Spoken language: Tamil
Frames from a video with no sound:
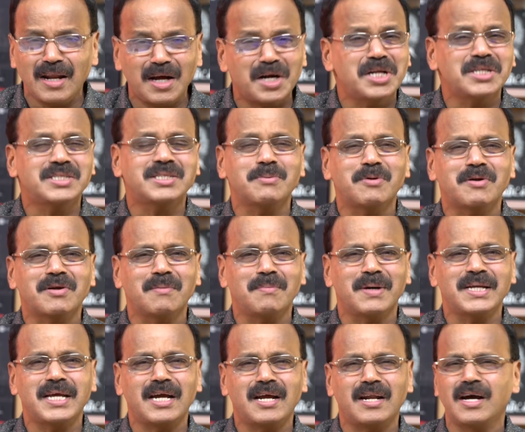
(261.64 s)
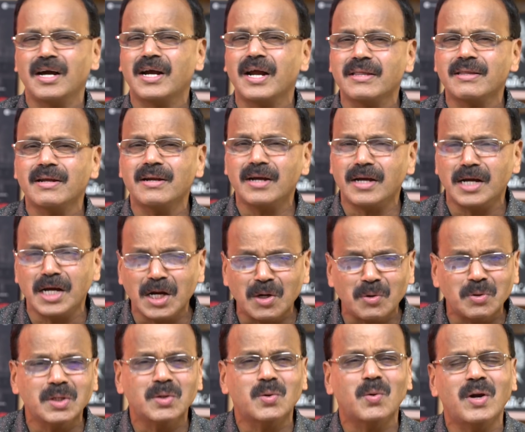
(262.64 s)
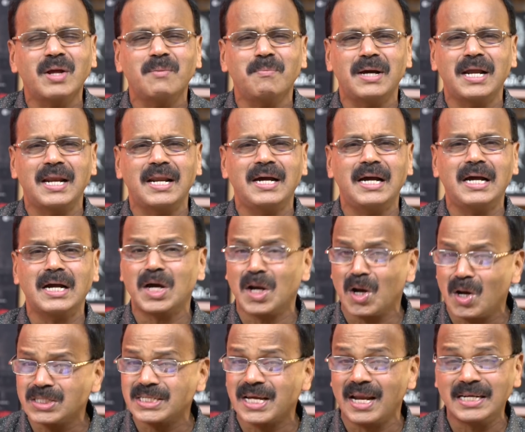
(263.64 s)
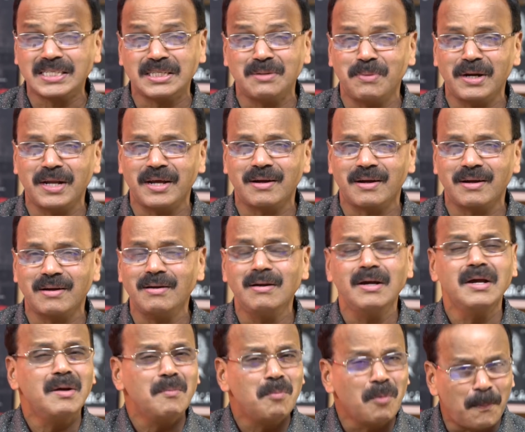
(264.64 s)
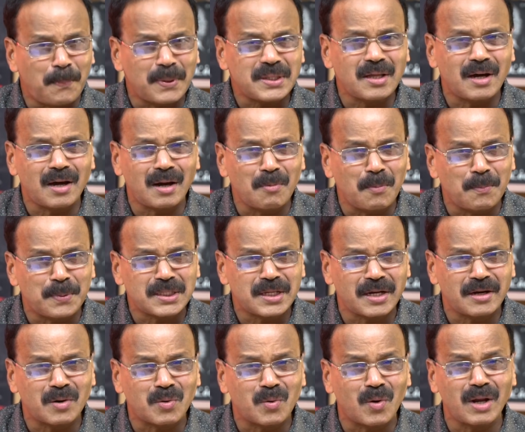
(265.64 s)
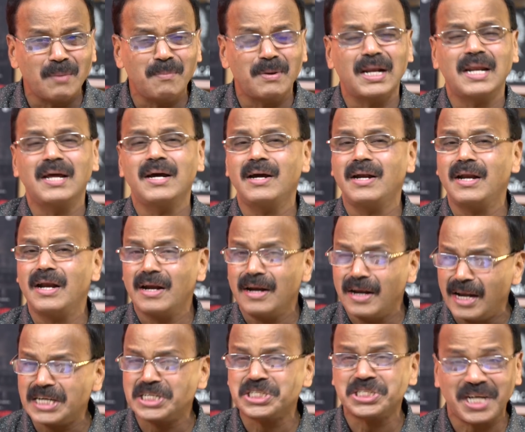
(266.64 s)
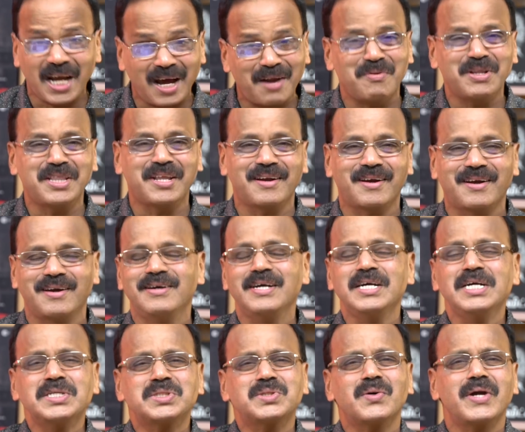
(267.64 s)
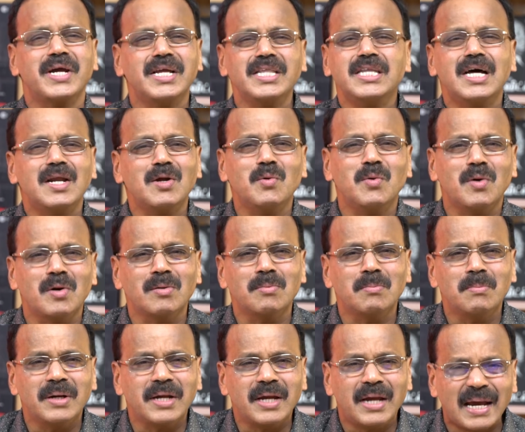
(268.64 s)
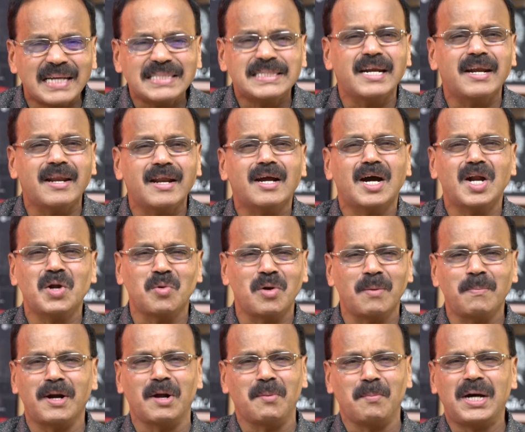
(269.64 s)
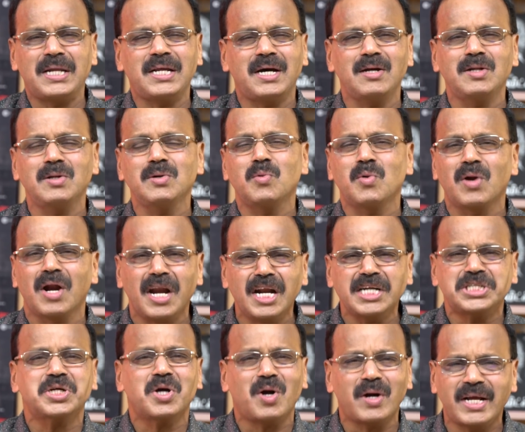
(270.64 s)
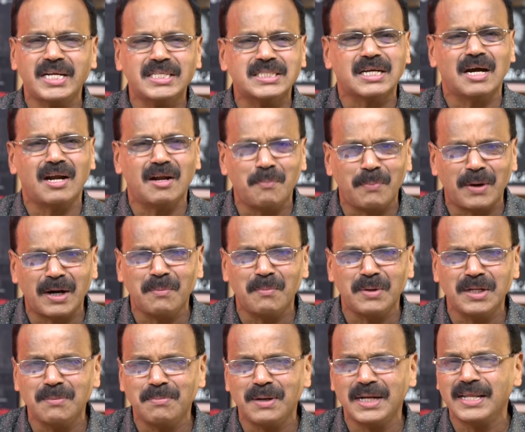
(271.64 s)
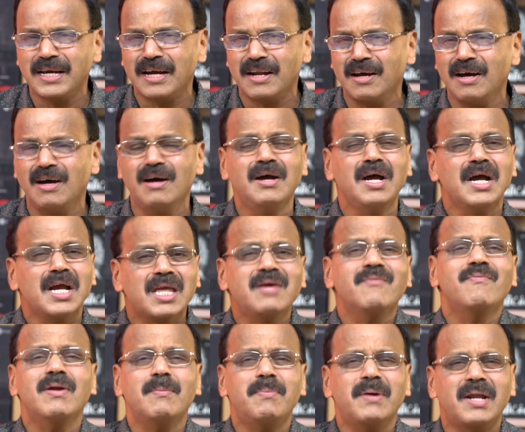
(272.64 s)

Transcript: எல்லா டிஸ்ட்ரிபியூட்டருக்கும் பார்த்தீங்கன்னா கிட்டத்தட்ட எழுபது கோடி மேலே கிராஸ் கலெக்ஷன் பண்ணியிருக்கு முப்பத்தாறு முப்பத்தேழு கோடி மேலே நெட் ஷேர் வந்திருக்கு ஸோ இந்த அளவு ஒரு ஏசென்ட்ரிக்கான ஒரு படம் அதாவது ஒரு நிஷ் ஆடியன்ஸ்க்கான படம் வந்து பார்த்தீங்கன்னா இவ்வளோ